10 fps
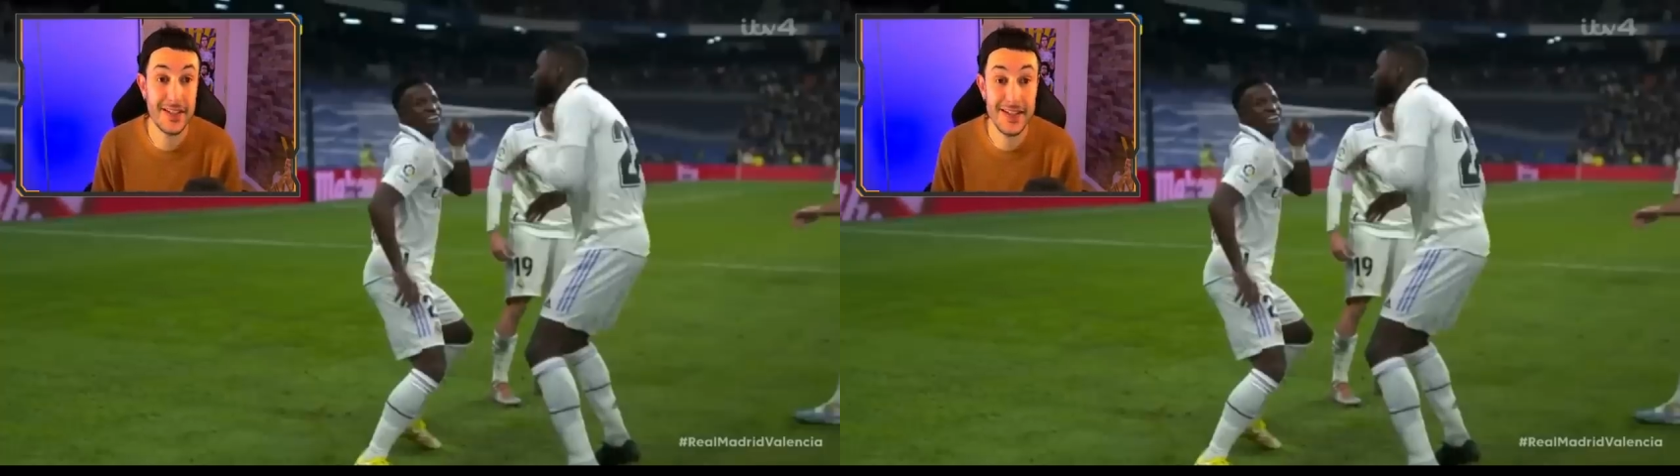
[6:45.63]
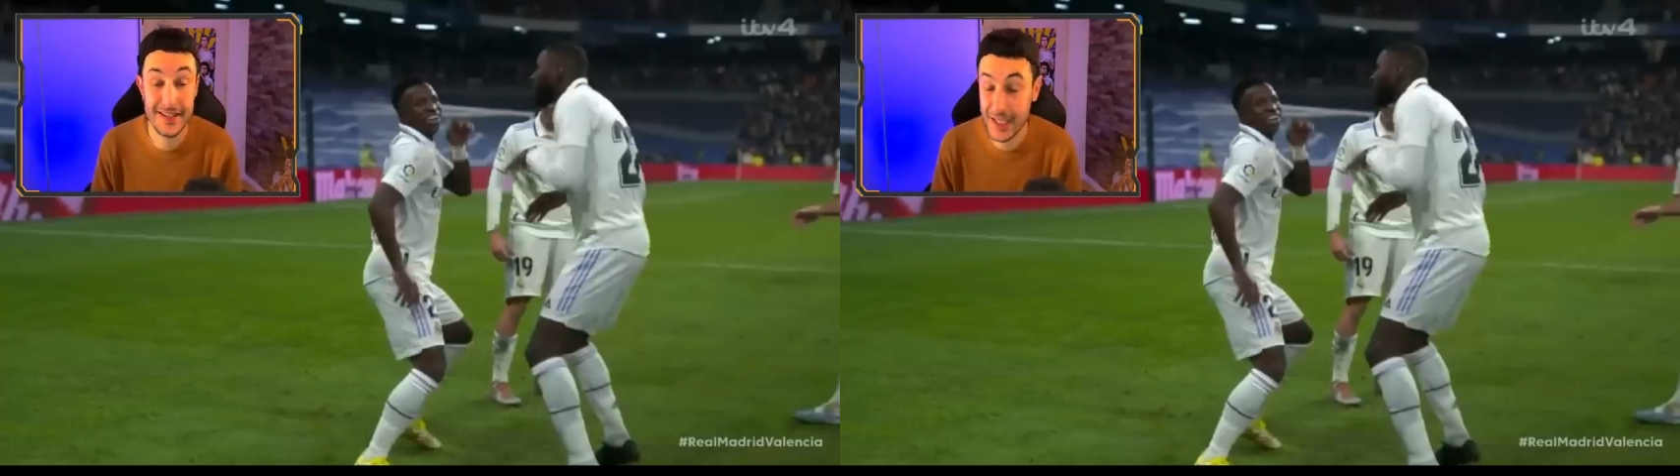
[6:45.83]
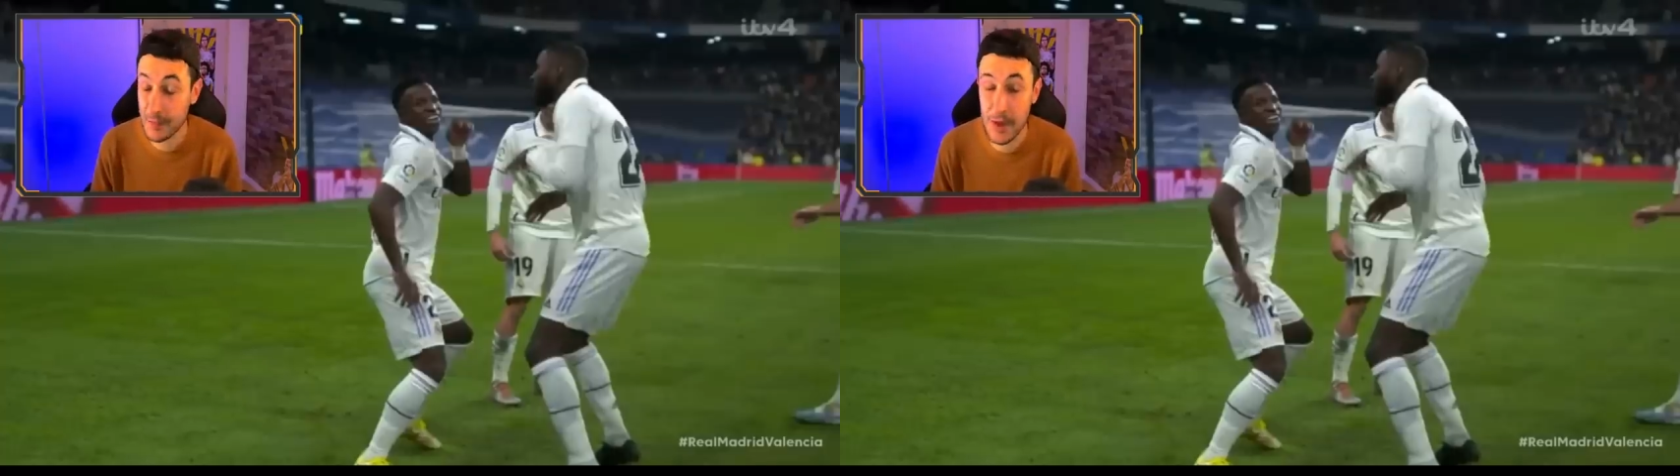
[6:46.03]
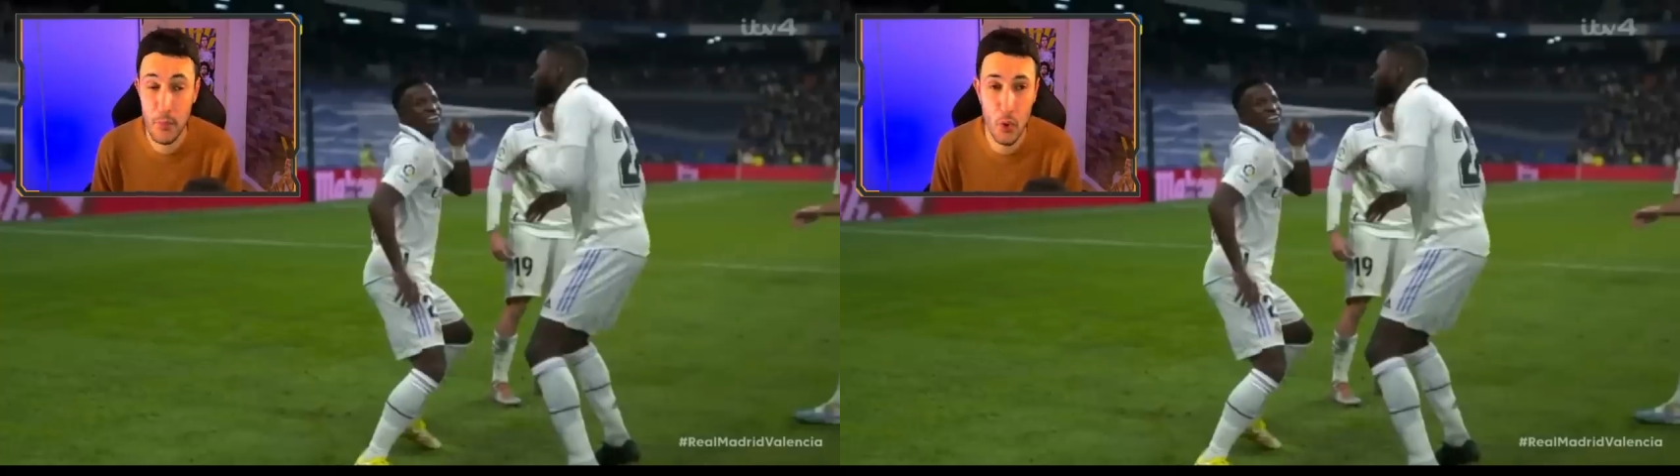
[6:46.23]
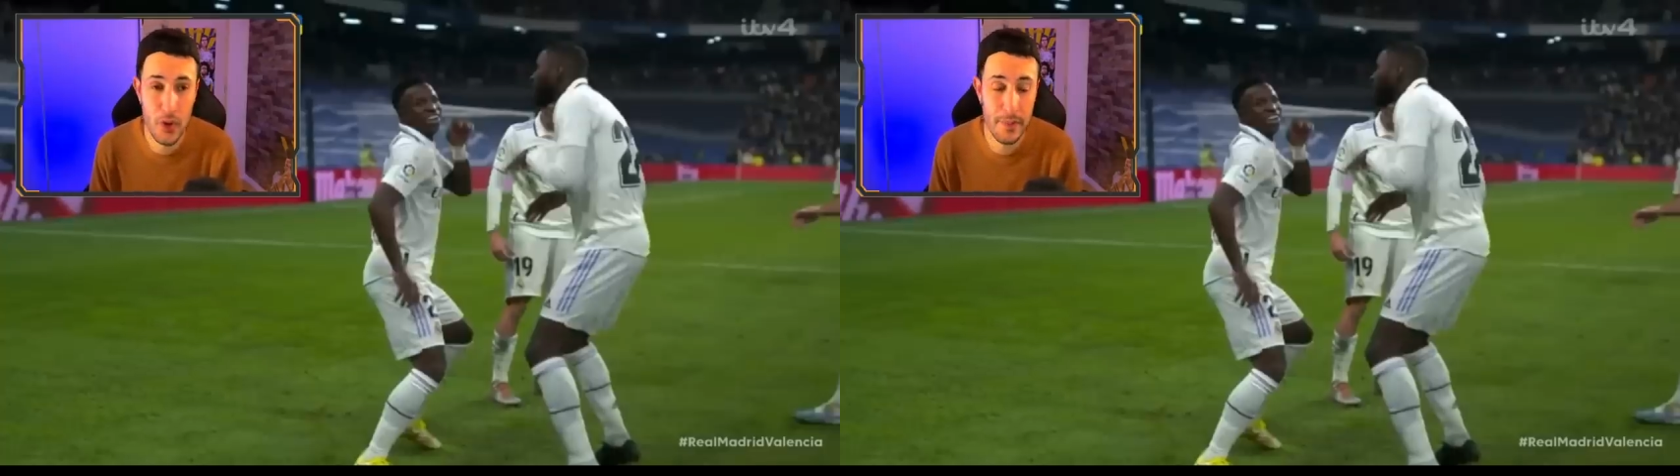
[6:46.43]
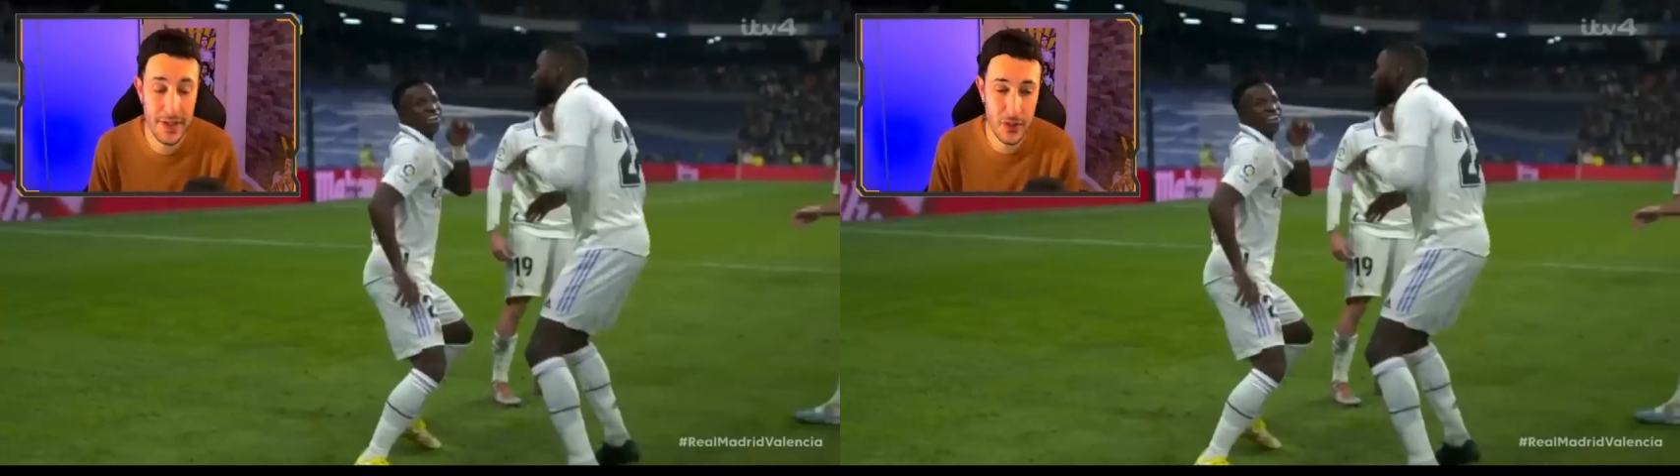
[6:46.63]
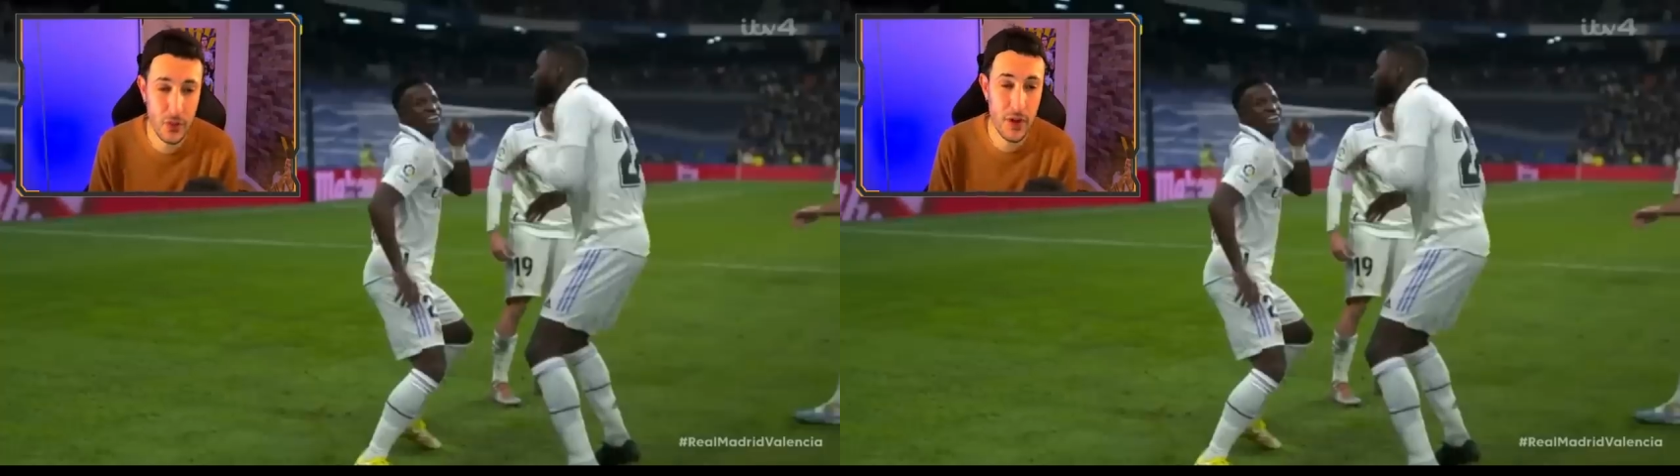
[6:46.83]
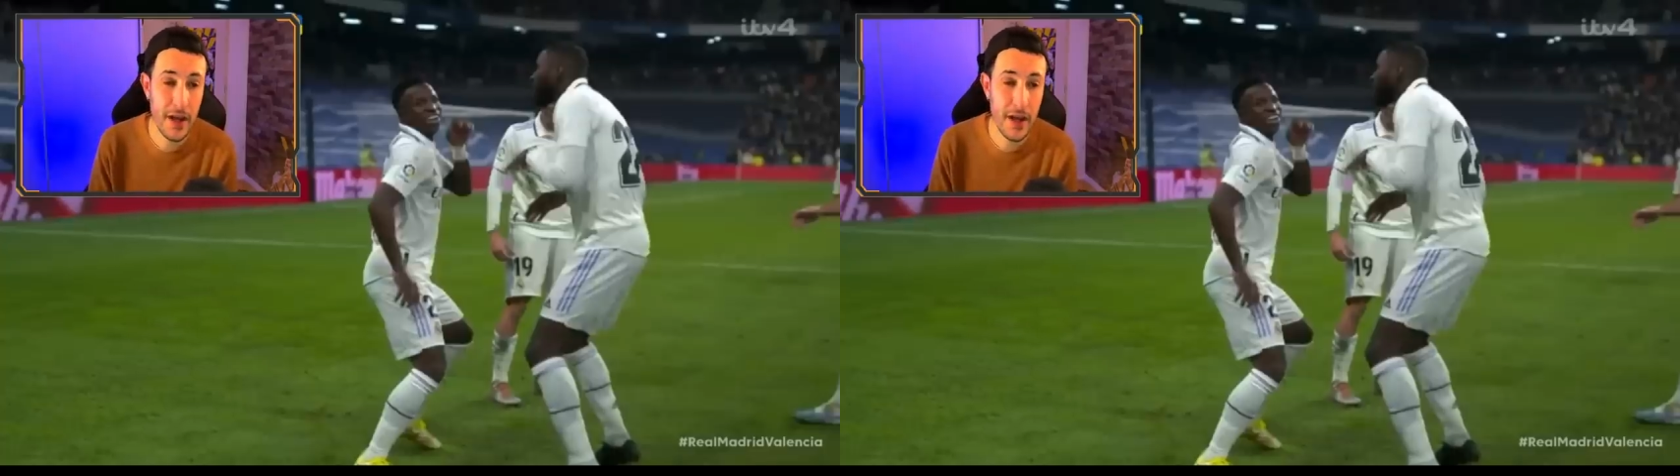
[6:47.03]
c'est très bien pour lui parce que